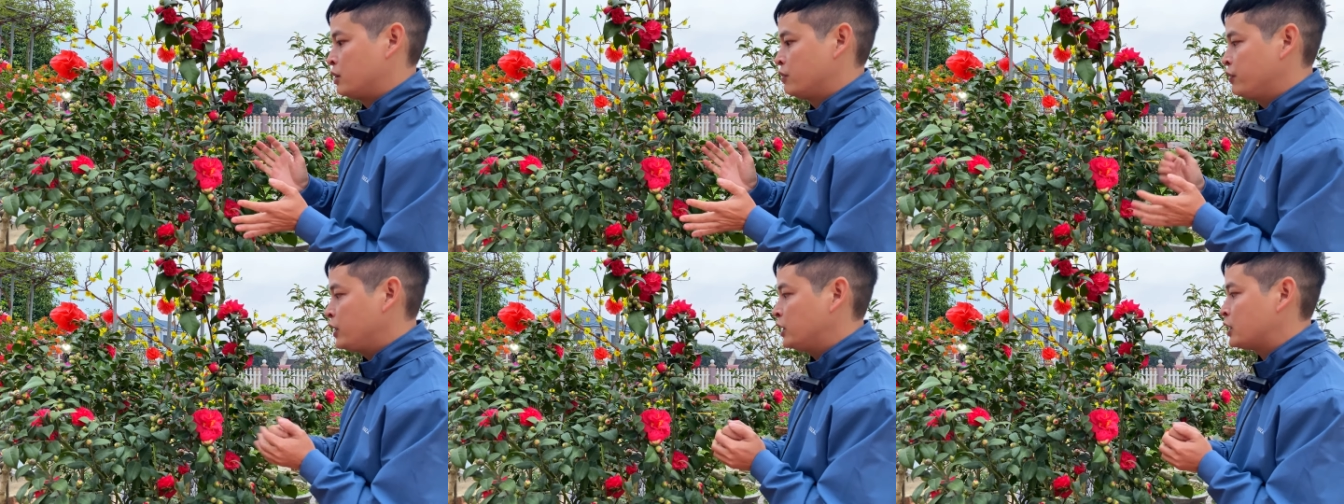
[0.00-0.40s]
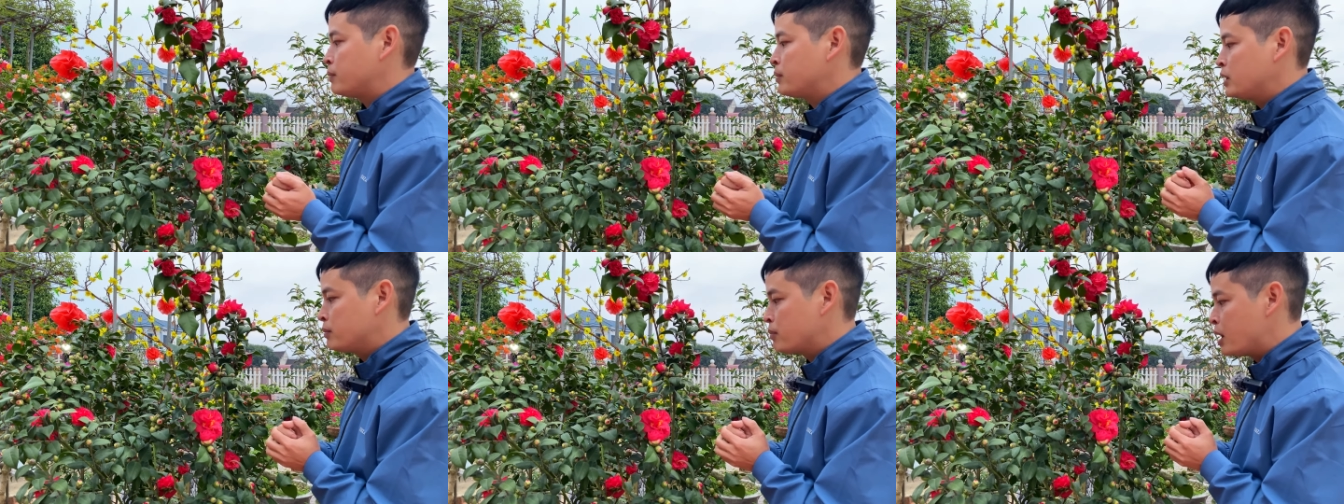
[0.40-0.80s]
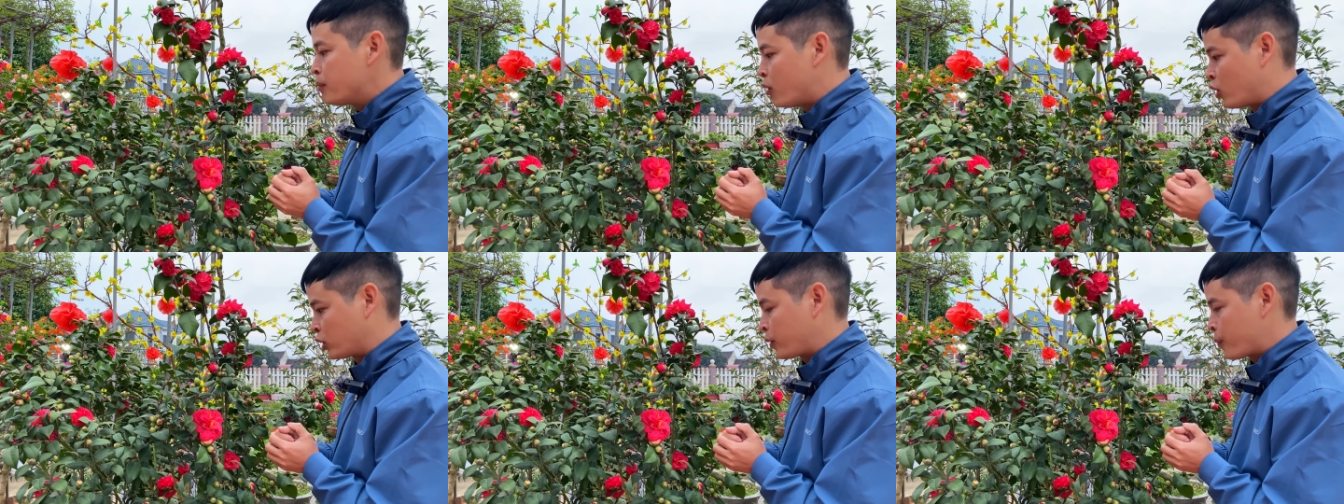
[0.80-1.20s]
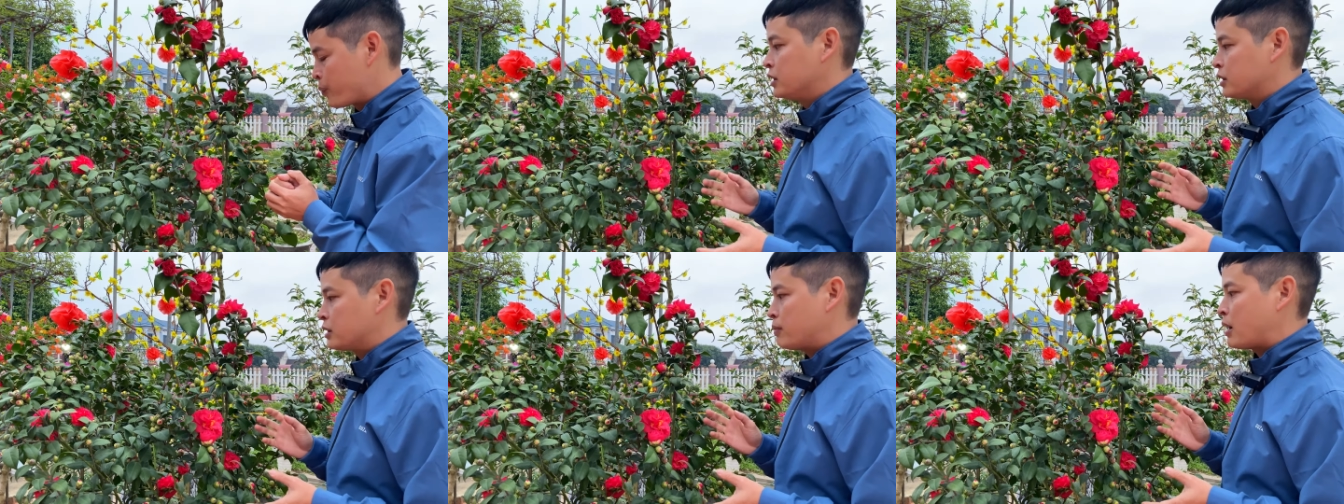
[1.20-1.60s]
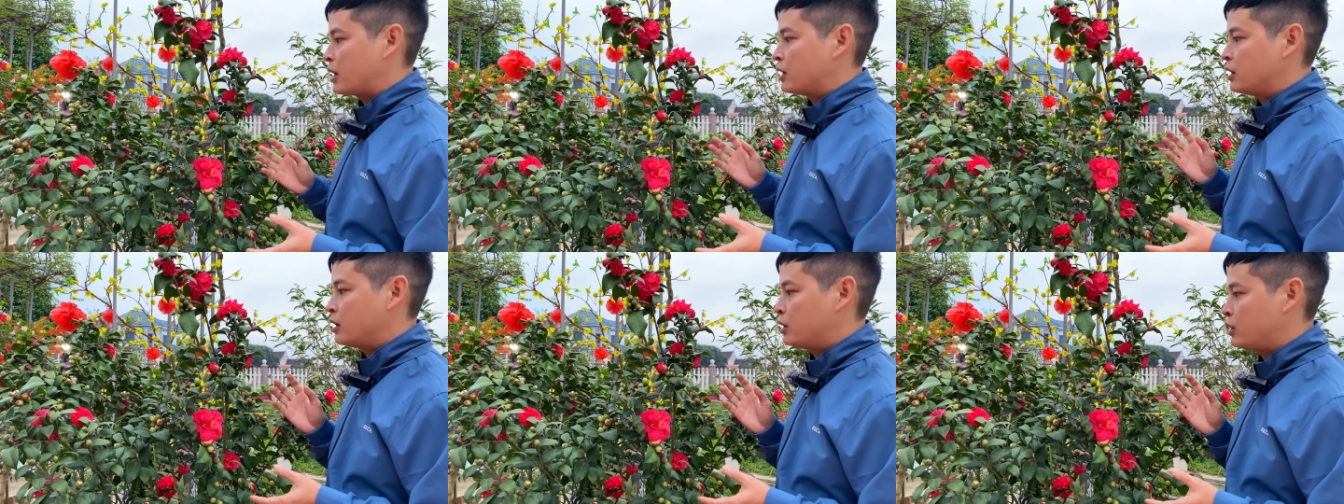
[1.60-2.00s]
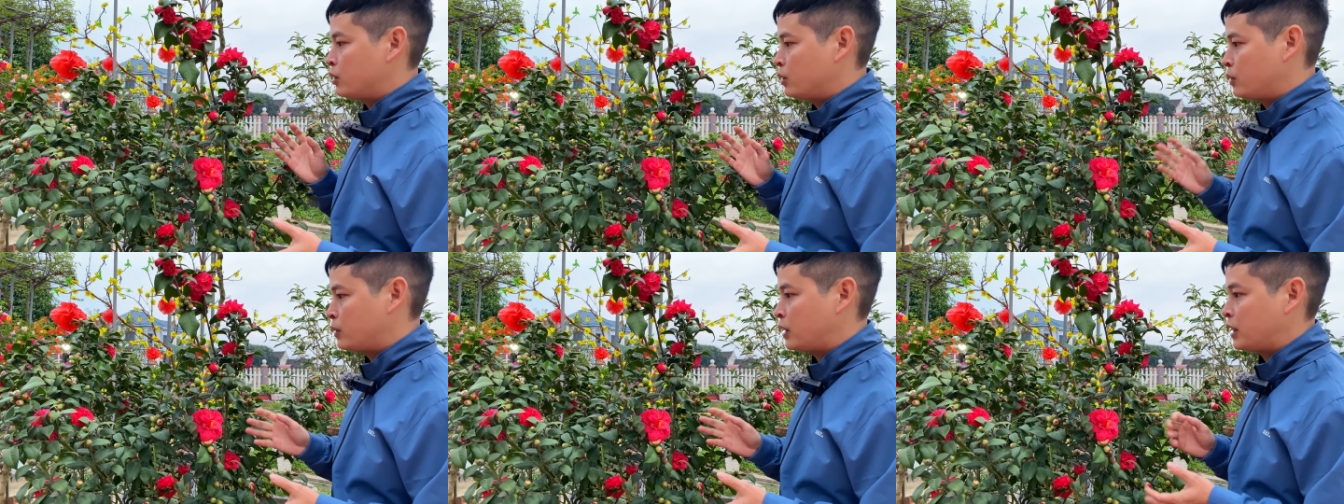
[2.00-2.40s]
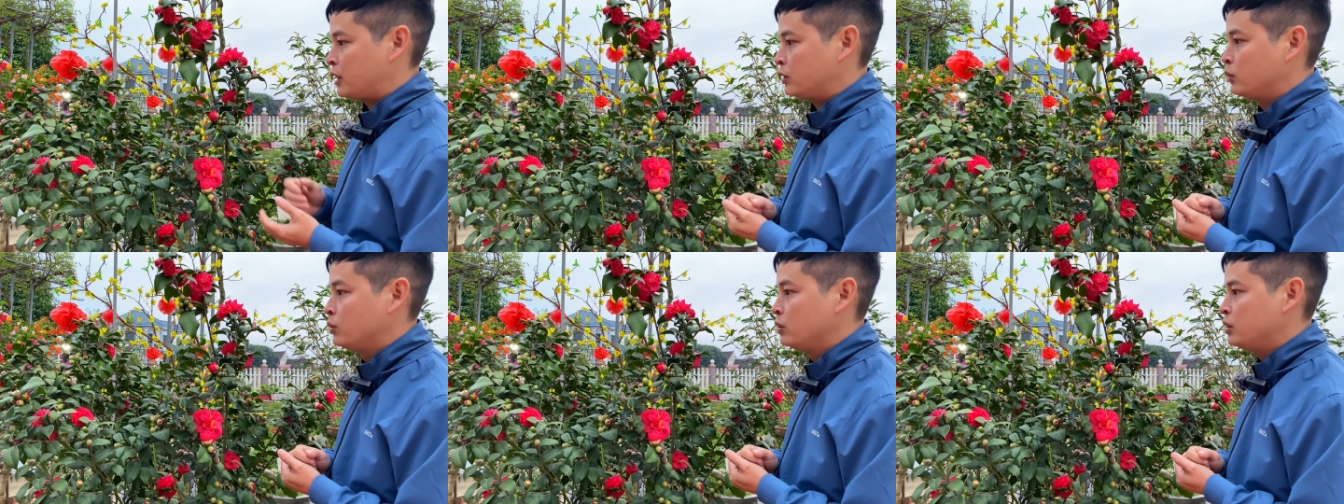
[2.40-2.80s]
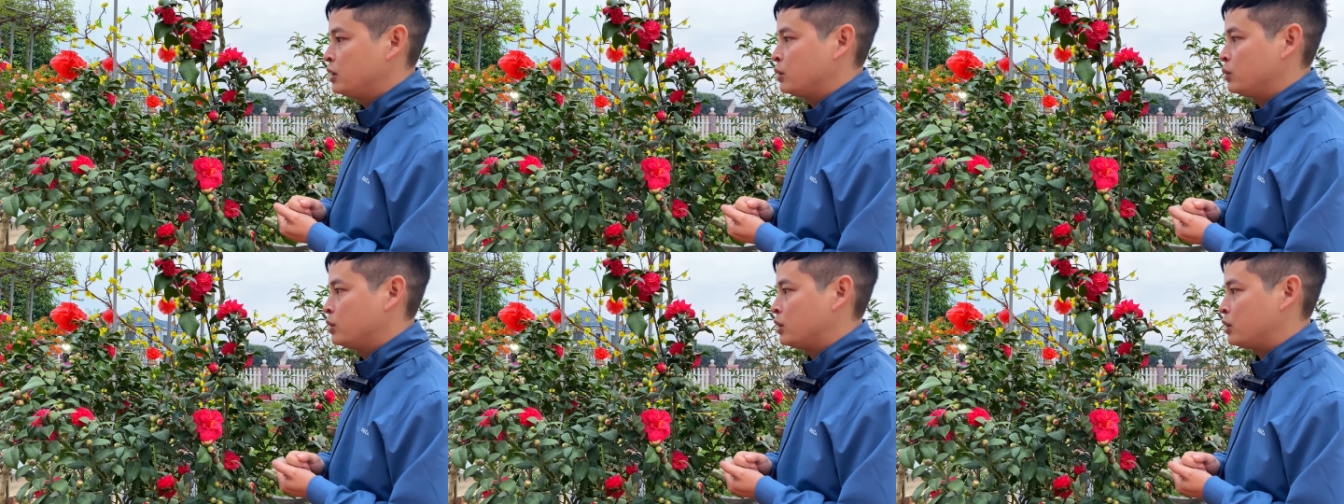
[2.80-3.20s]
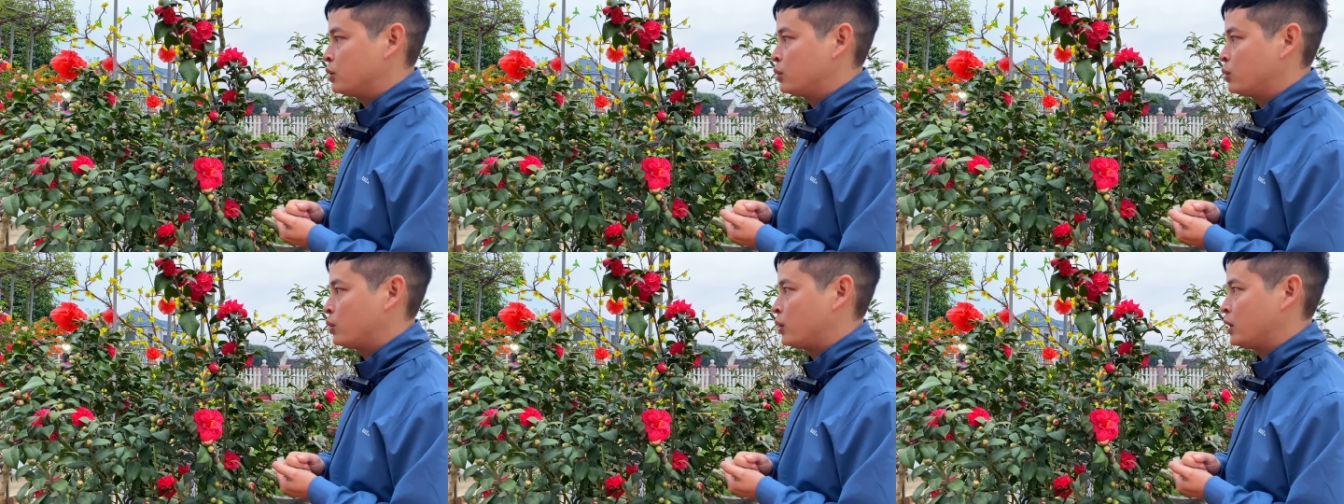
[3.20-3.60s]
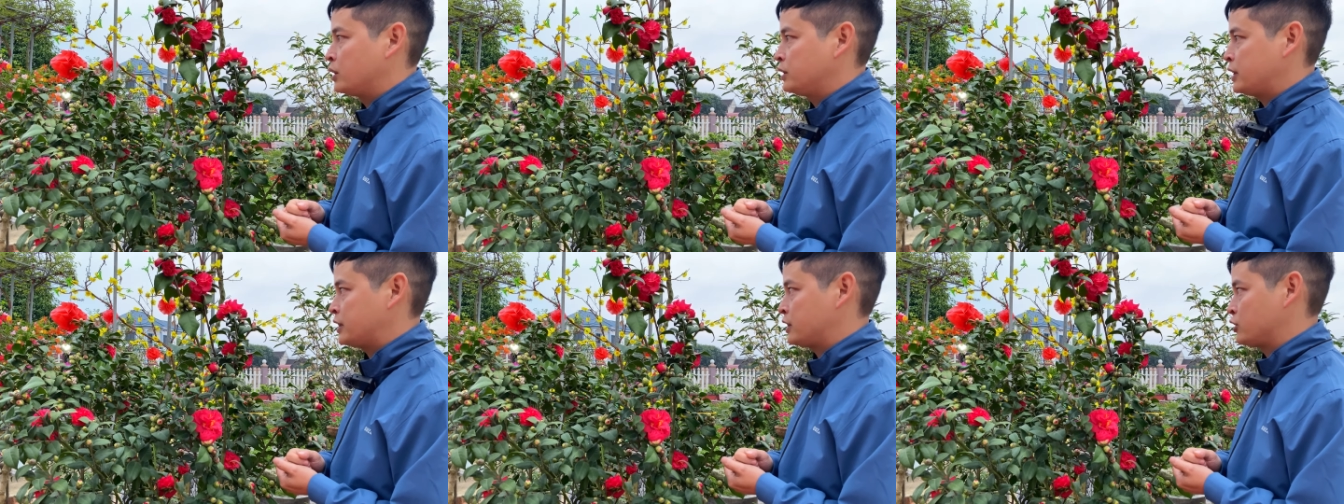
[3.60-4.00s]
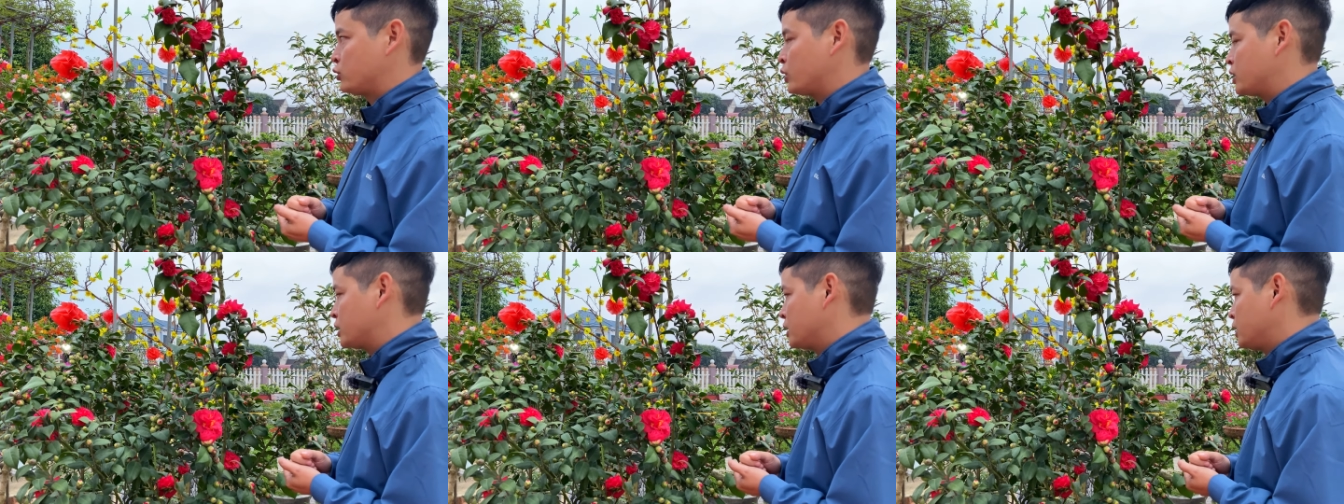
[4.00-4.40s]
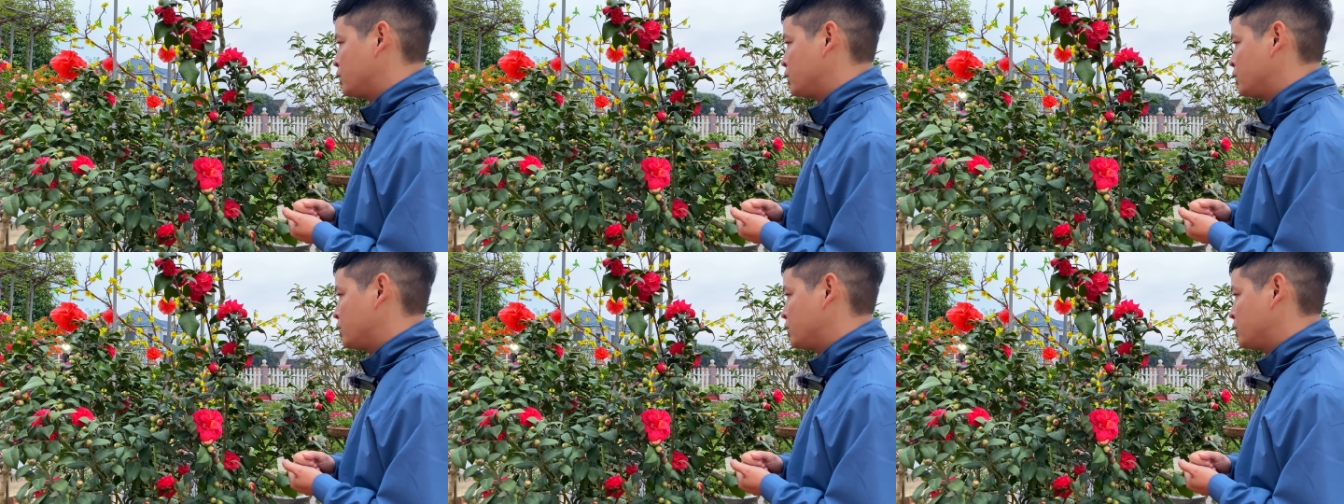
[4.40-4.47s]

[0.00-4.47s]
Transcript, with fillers: vitamin B1 các bác hòa đúng liều lượng của nhà sản xuất